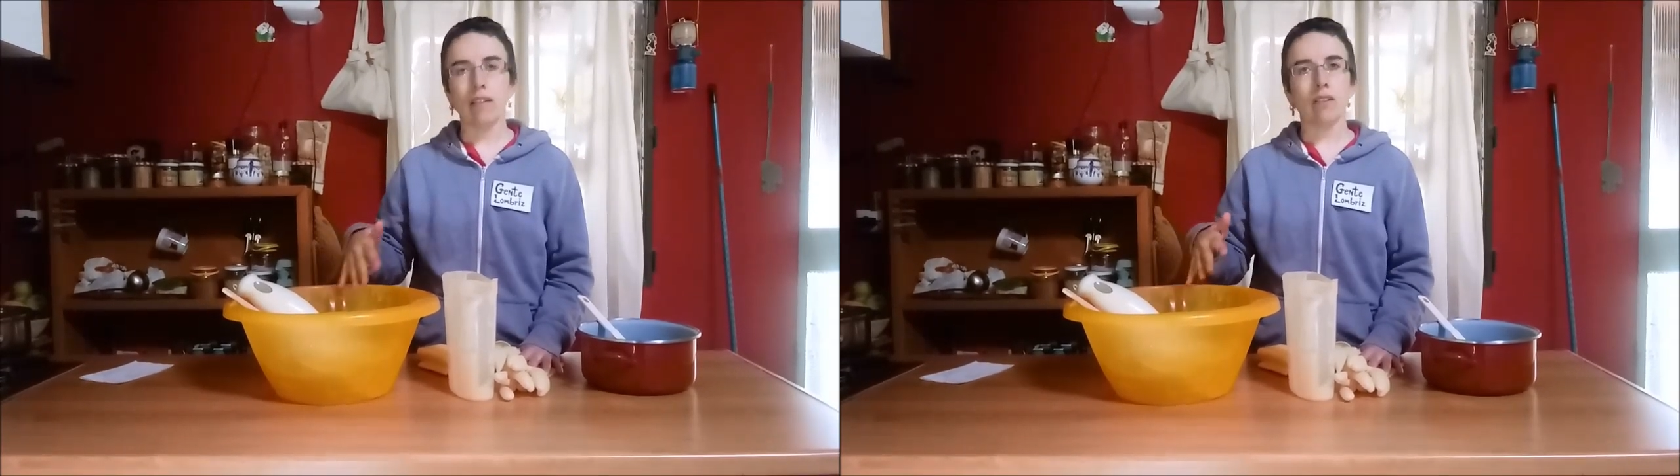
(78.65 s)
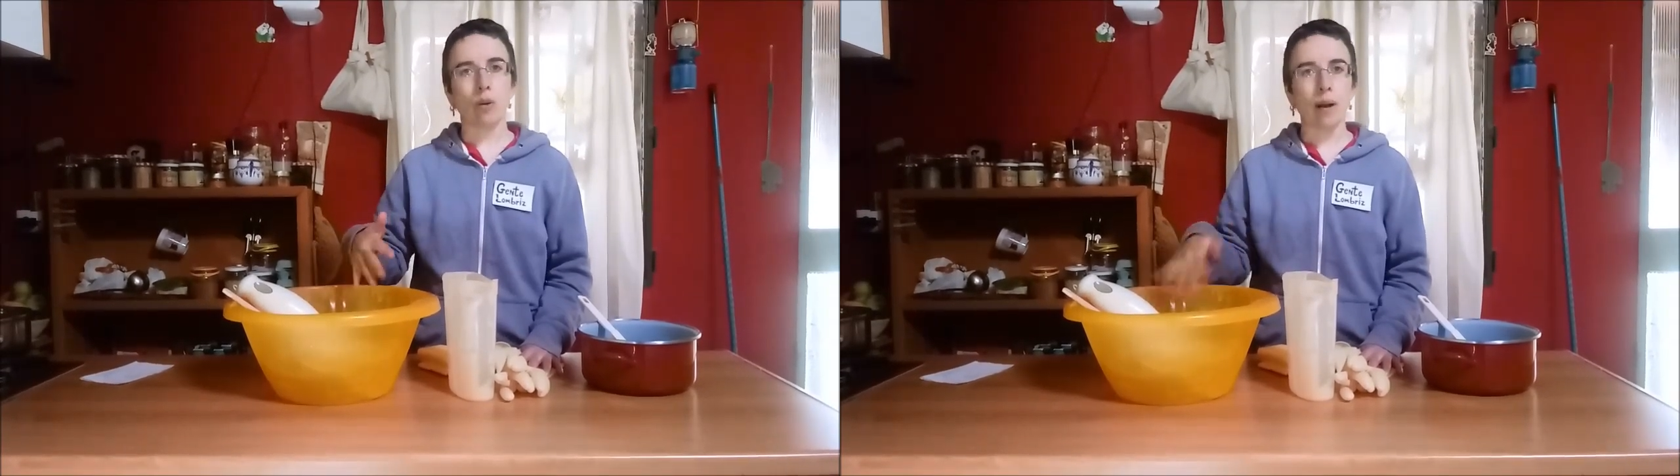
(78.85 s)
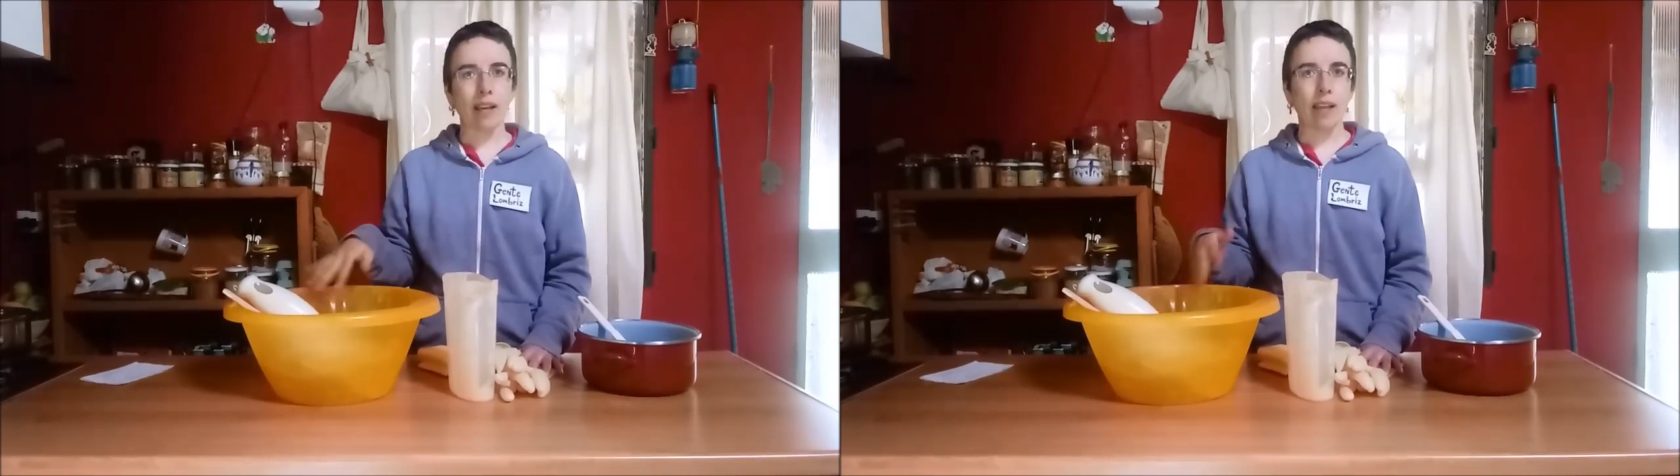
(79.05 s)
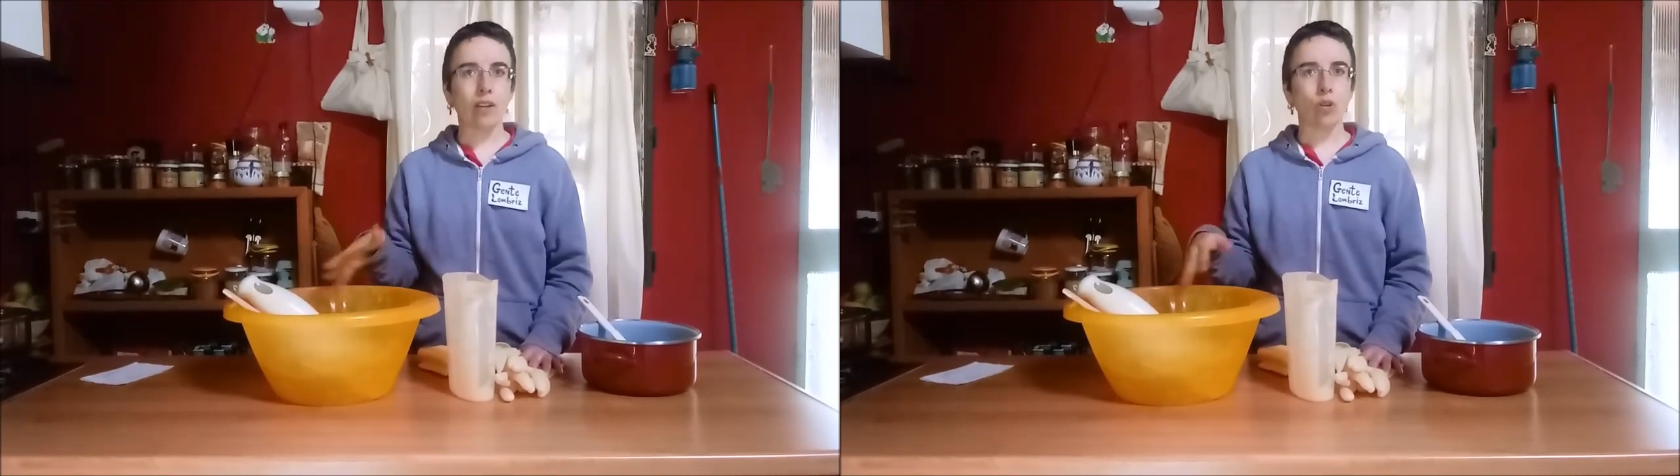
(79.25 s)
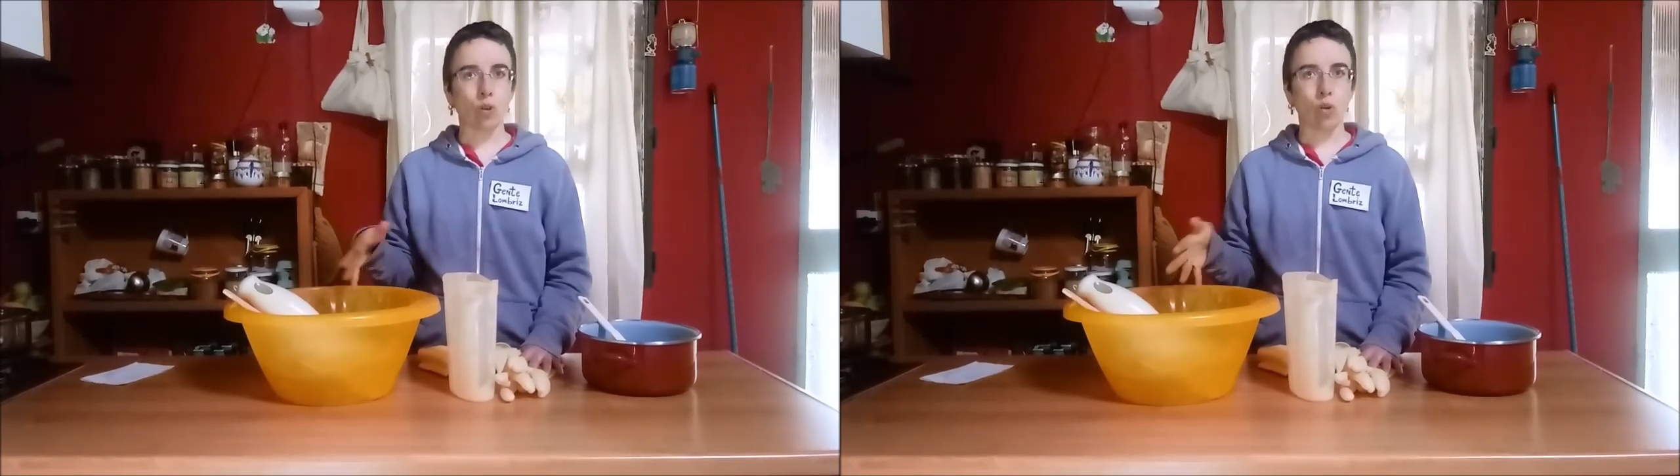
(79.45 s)
no va a
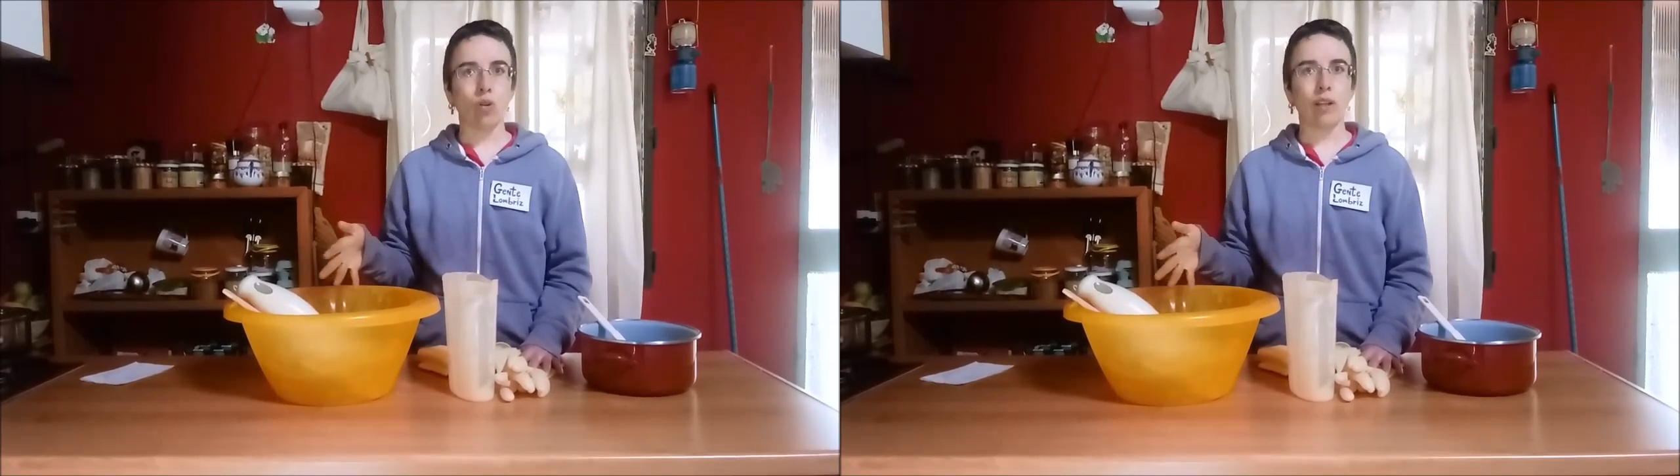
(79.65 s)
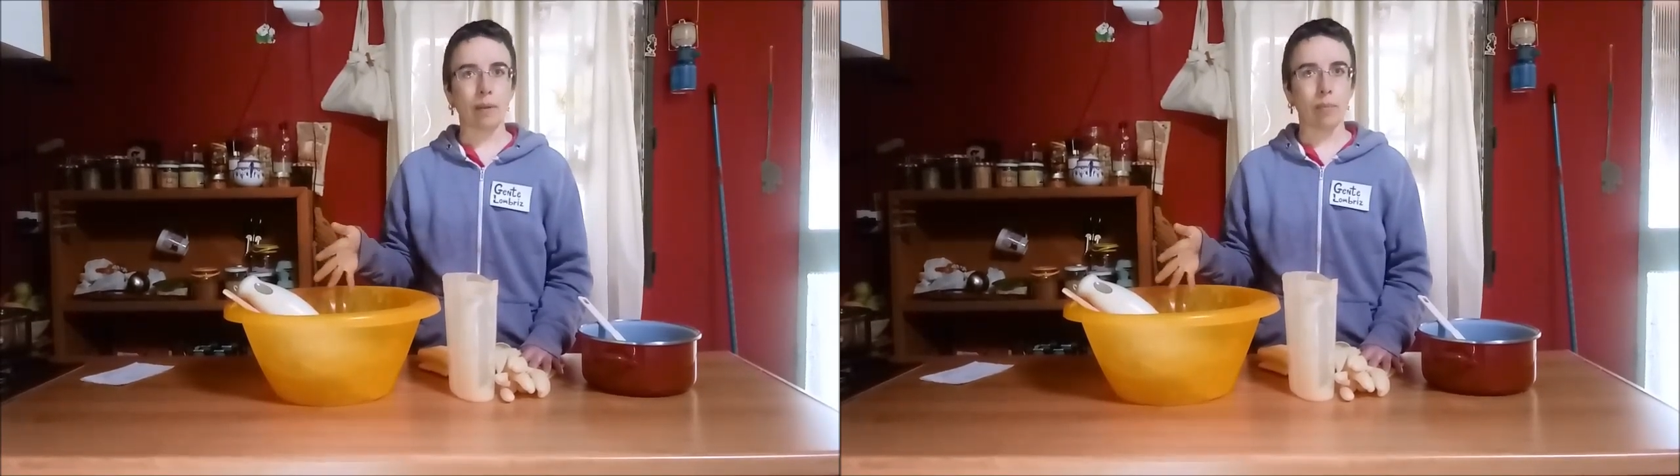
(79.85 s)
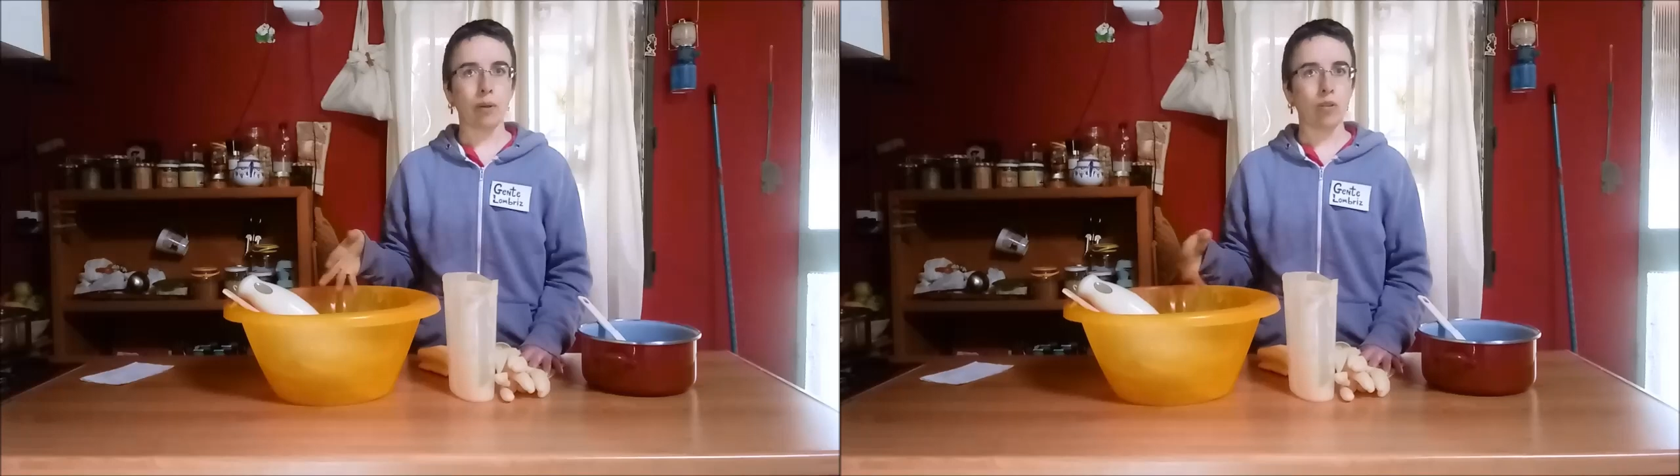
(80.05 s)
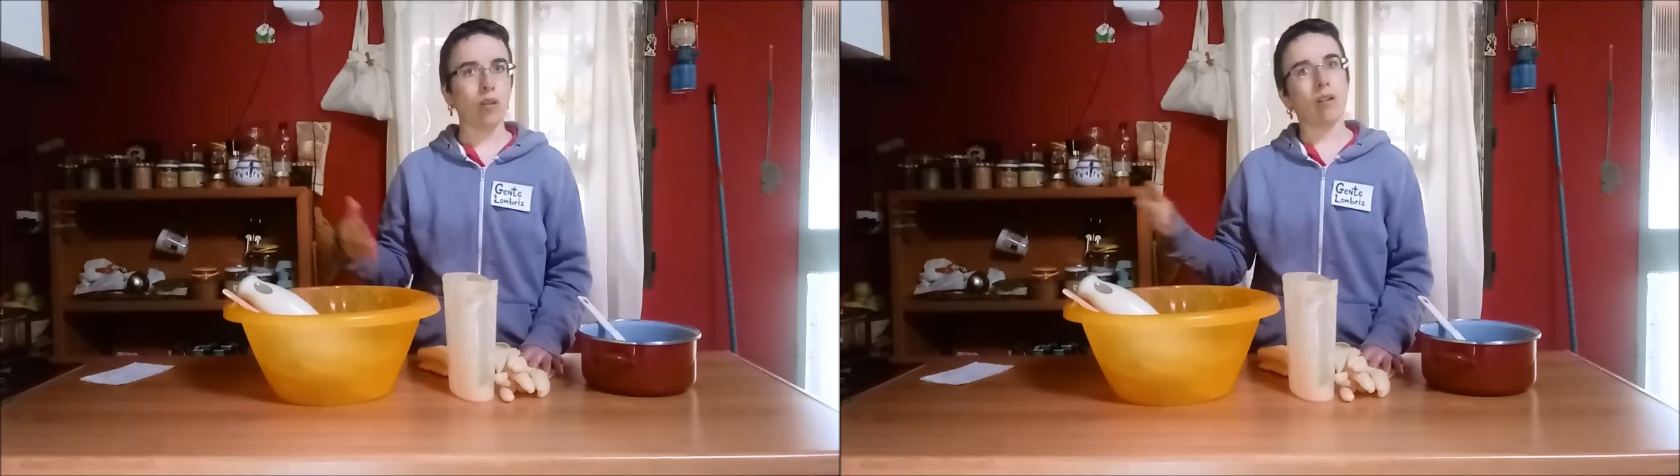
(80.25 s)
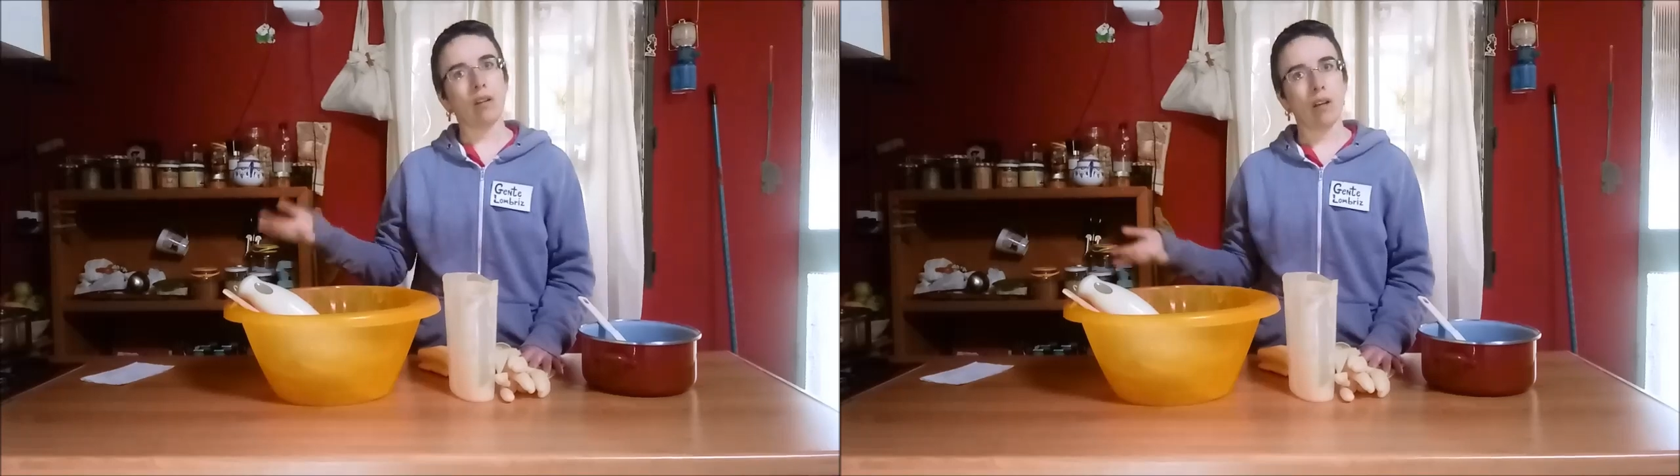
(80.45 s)
quedar todo limpio
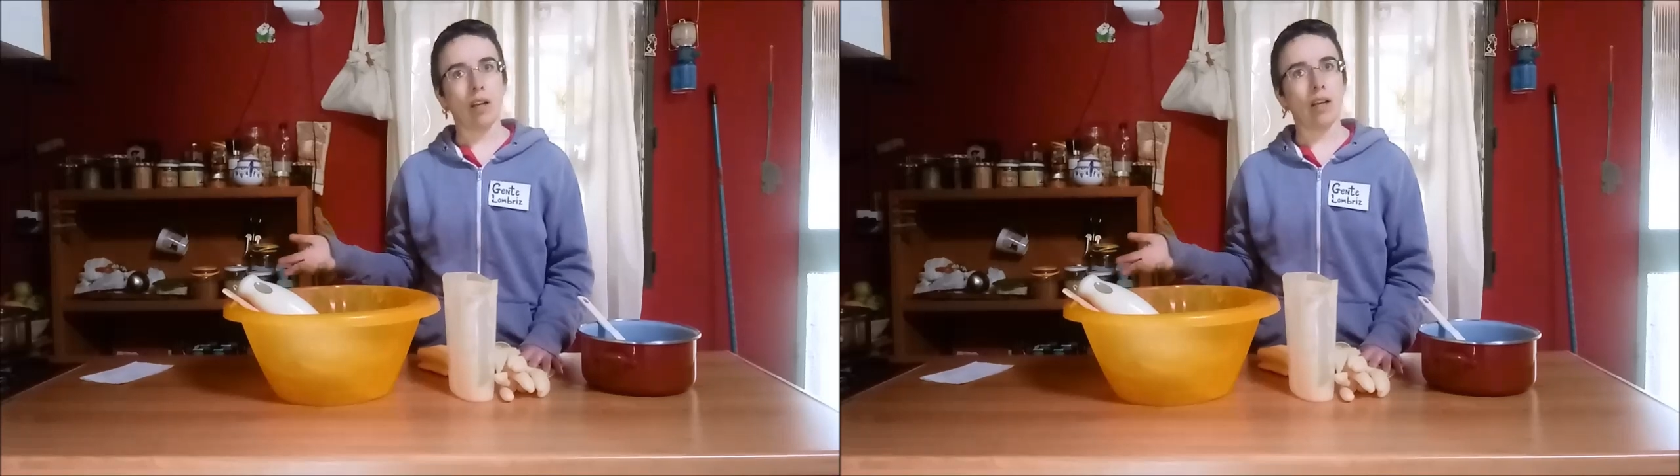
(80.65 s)
y